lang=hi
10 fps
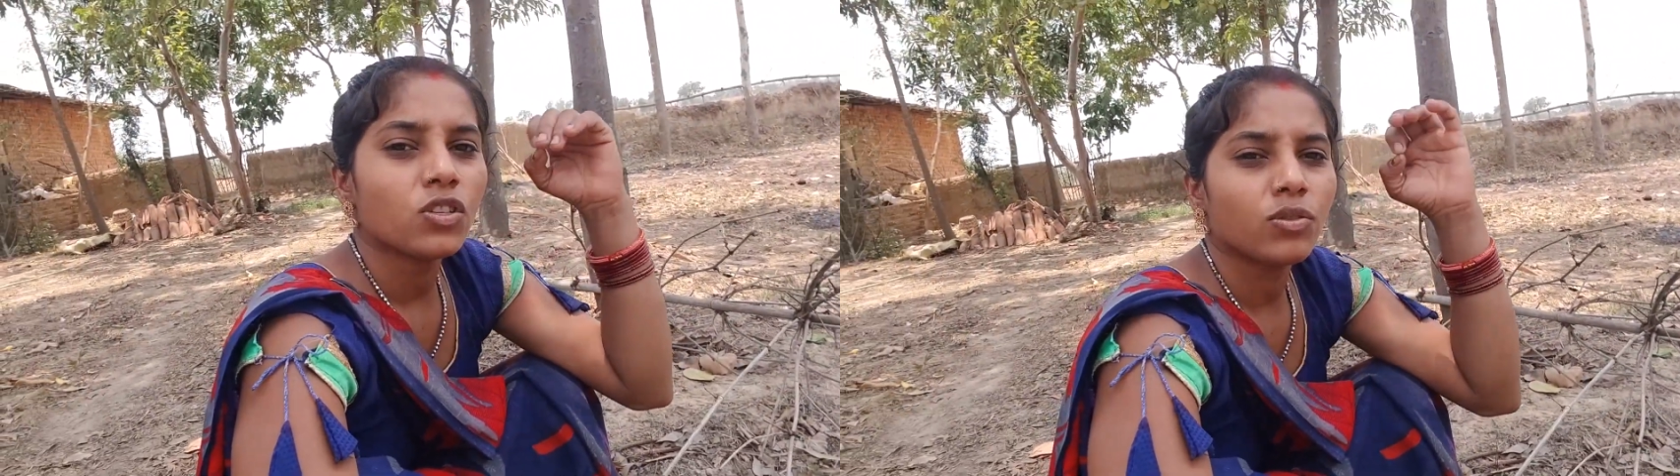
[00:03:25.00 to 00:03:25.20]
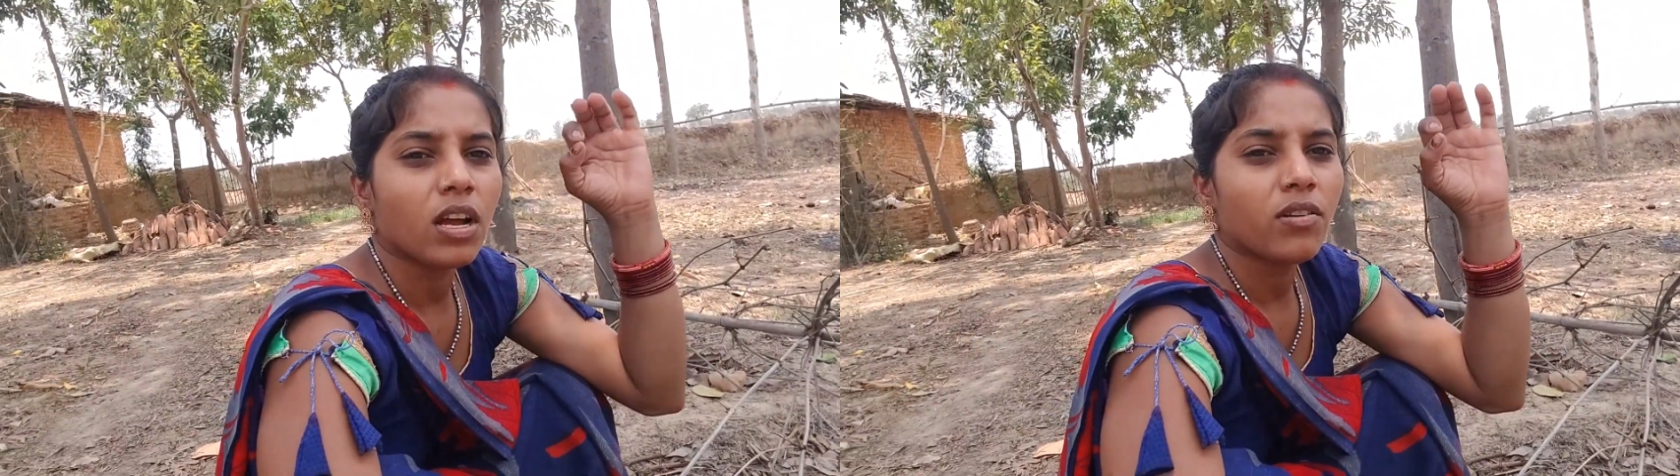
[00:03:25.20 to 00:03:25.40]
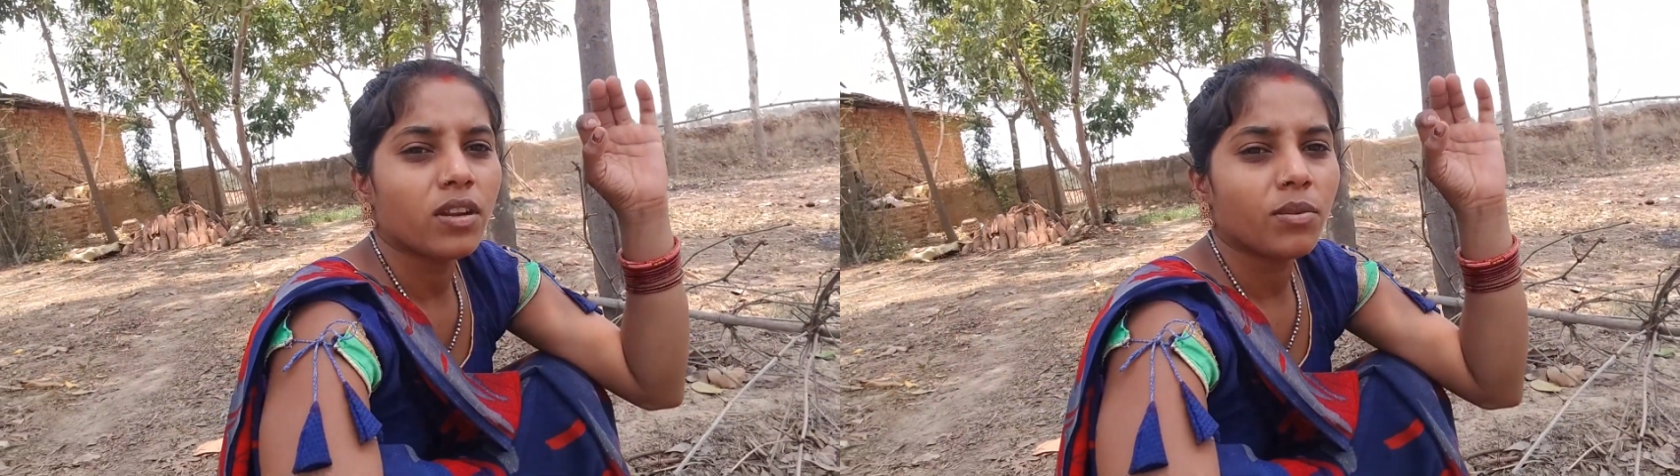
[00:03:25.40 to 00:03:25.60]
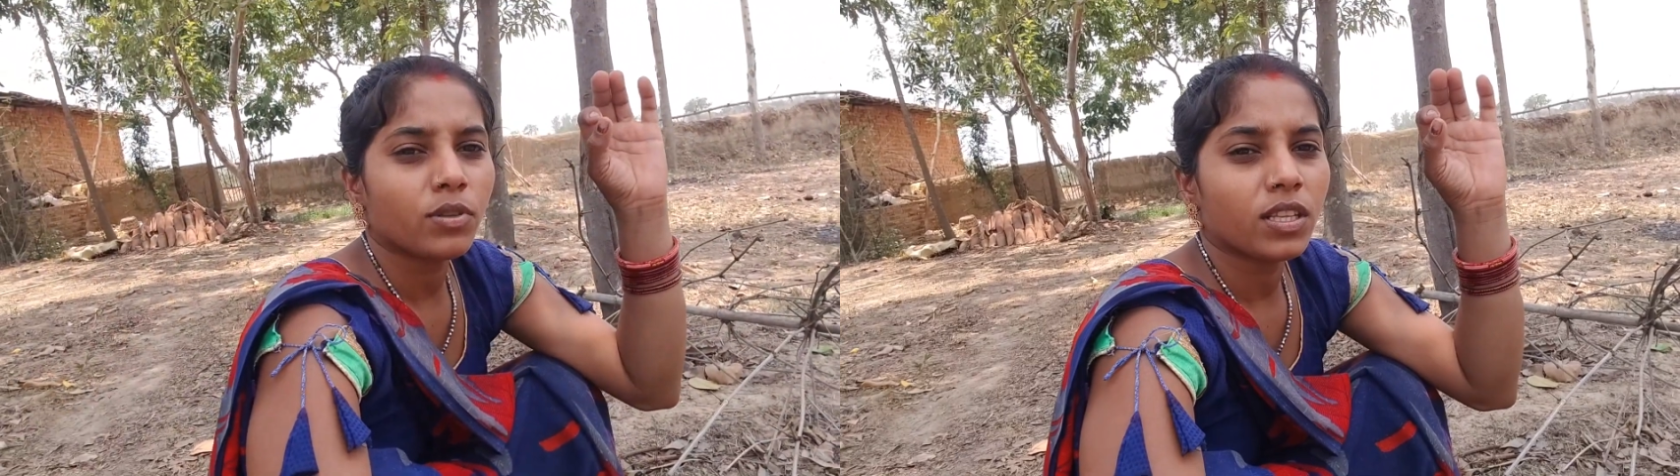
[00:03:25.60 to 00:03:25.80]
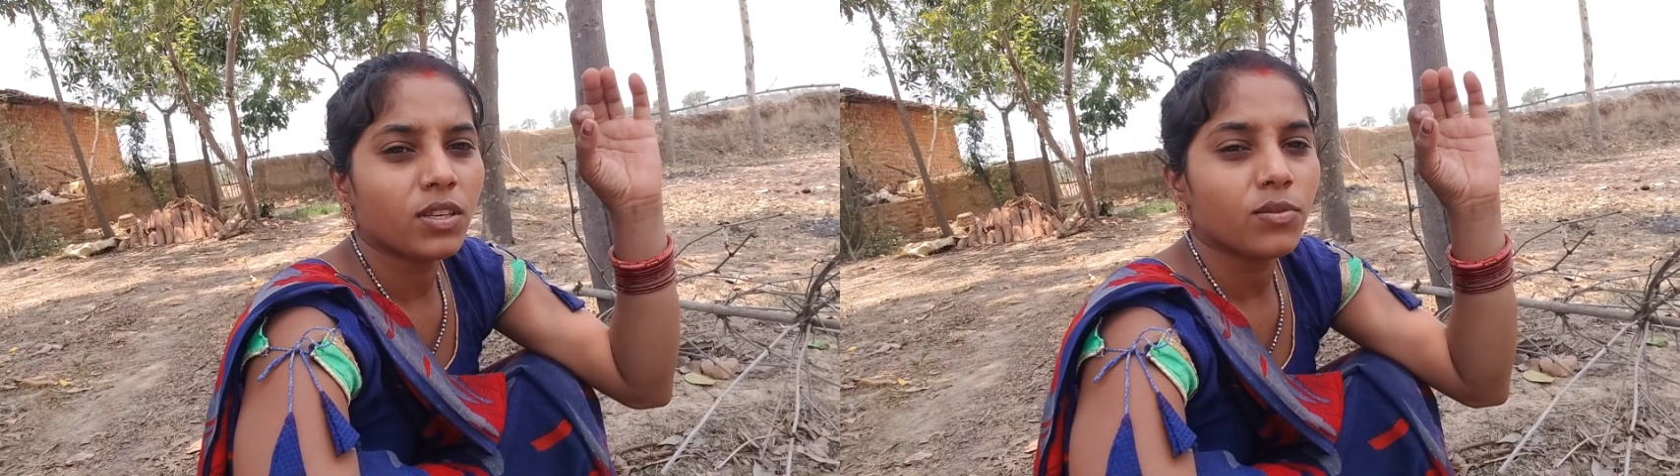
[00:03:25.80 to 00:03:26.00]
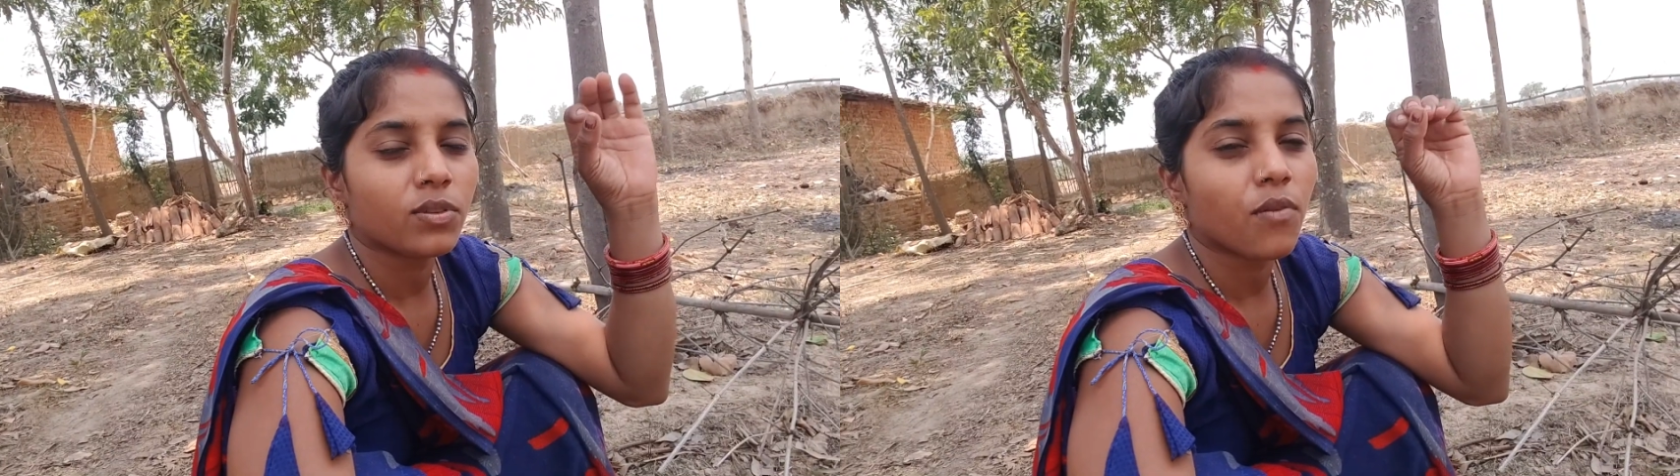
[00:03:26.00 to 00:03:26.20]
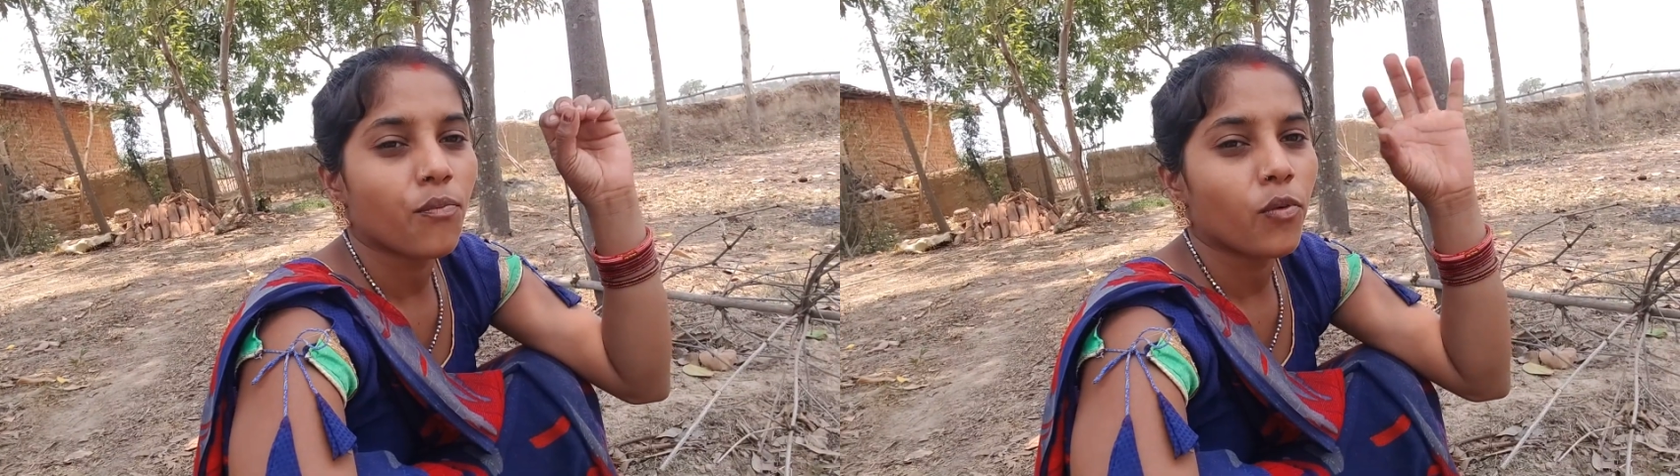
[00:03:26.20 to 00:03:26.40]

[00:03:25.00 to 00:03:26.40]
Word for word: चूरा वूरा बोलते हैं उसका